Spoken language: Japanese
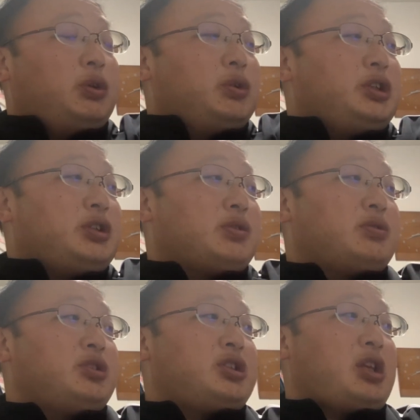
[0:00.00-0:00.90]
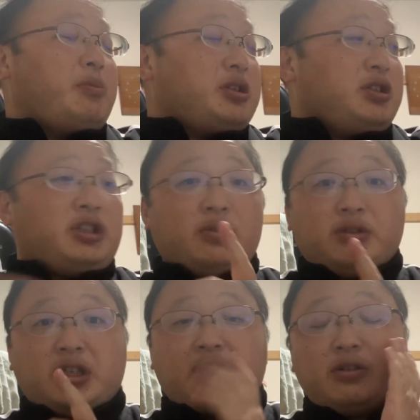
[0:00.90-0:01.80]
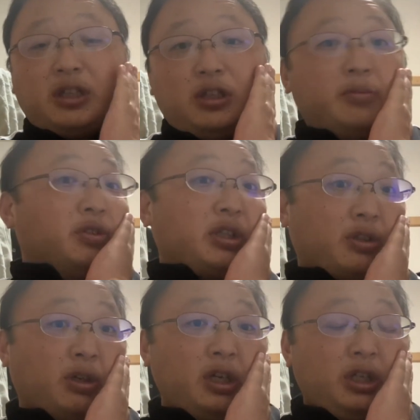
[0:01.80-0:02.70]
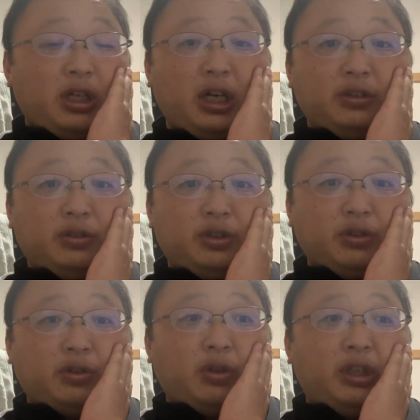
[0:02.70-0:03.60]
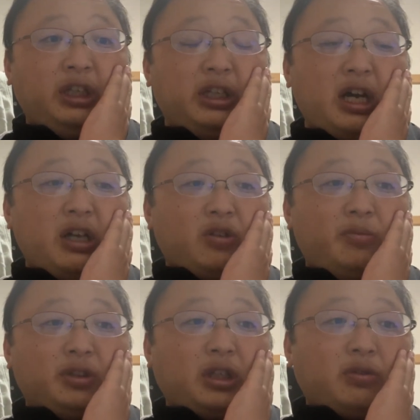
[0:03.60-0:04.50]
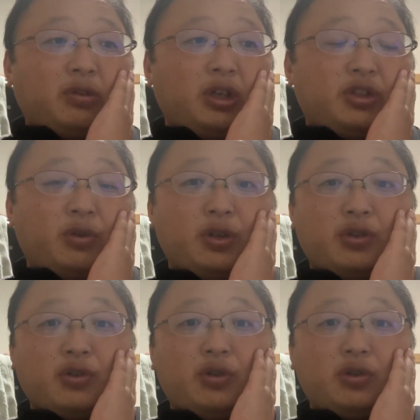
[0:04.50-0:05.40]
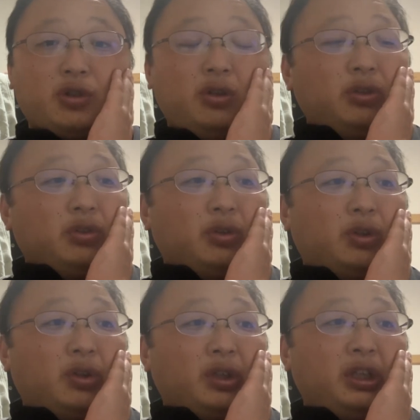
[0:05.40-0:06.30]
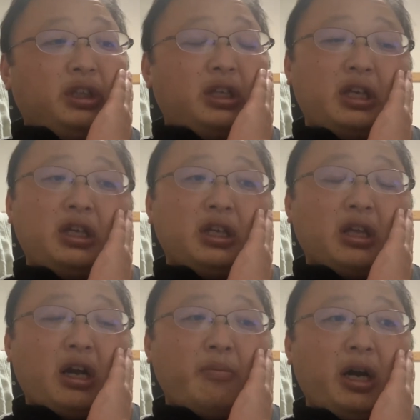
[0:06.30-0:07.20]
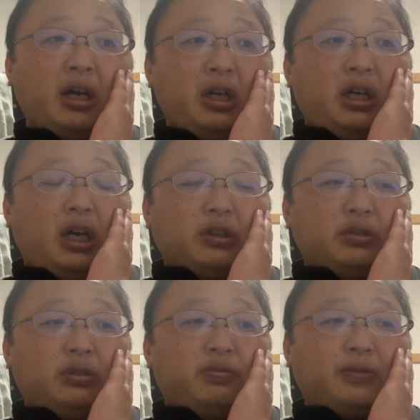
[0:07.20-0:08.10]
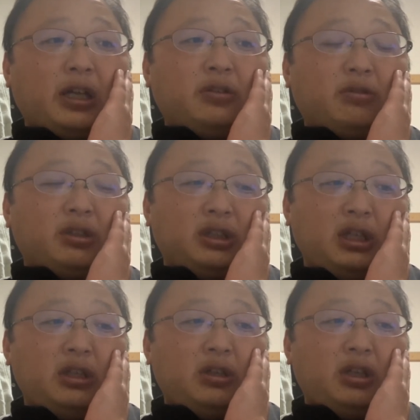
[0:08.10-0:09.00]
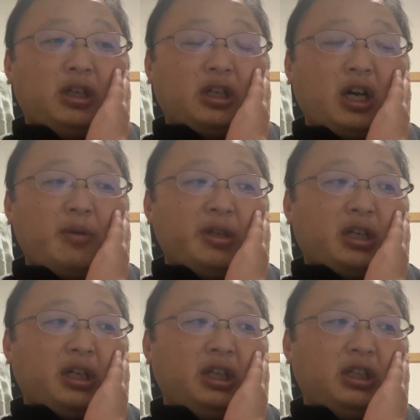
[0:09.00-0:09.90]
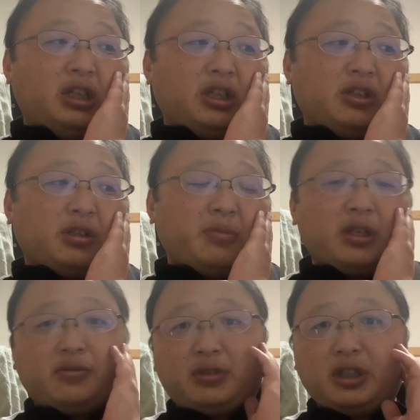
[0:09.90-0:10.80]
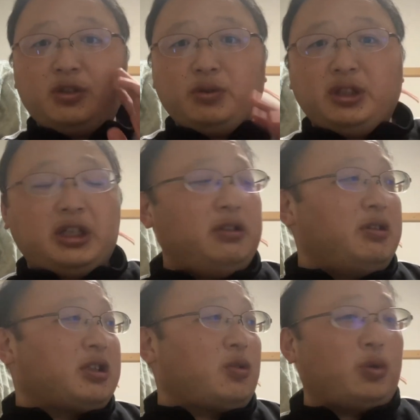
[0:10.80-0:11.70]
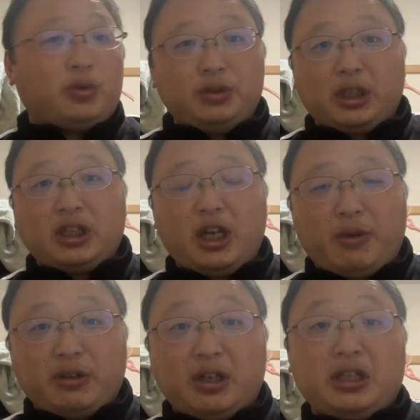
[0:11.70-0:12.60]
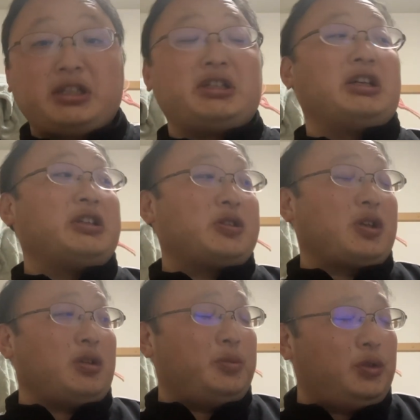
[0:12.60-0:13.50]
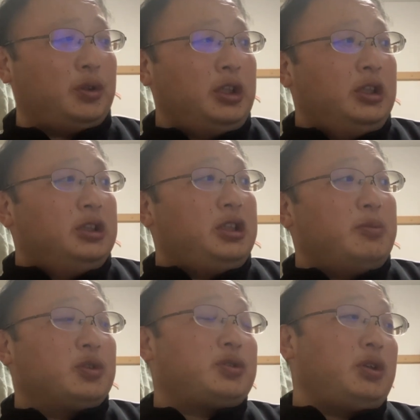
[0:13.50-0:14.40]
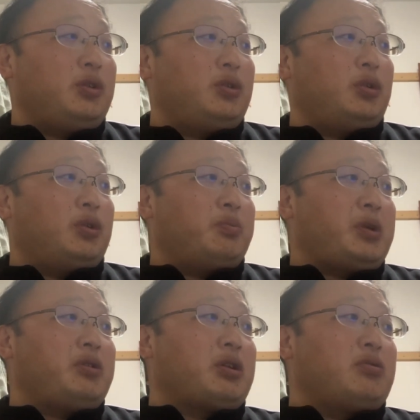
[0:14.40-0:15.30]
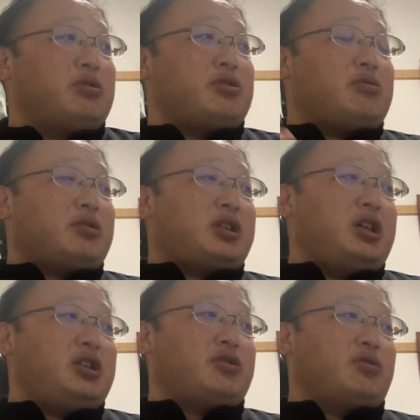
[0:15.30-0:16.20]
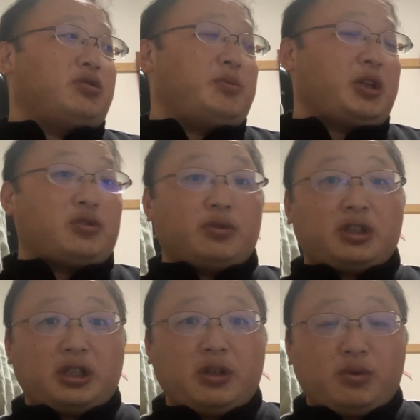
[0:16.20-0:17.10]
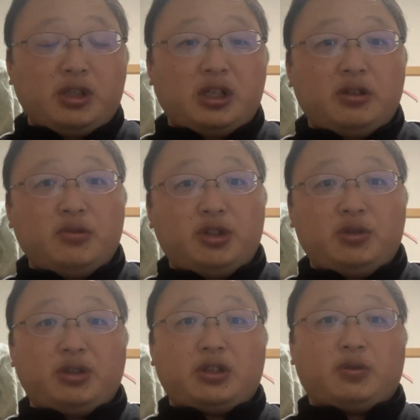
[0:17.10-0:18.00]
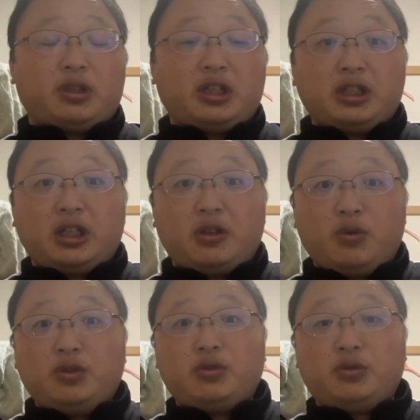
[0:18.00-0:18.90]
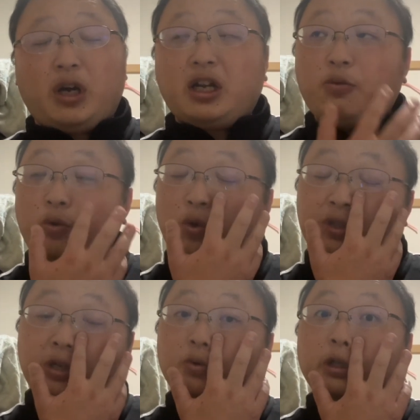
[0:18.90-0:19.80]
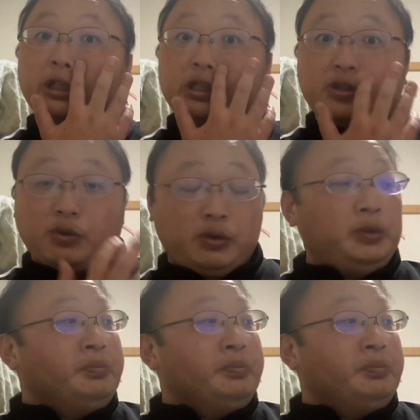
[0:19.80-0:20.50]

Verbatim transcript: ろに属して、別に一つじゃなくていいと思うんですよ。あの、ちょっといいなと思ったところにちょいんちょんちょんと行って、なんかまあ、あの、フラットにね、えー、絡めたらいいななんですけど、まあそんな器用にできるんやったら孤独になってないわっていう話なんですけども、でもそれを、まあ言ったら65歳以上の今調査で、おじさんの視聴者層って大体40、アラフォー前後なんですよ。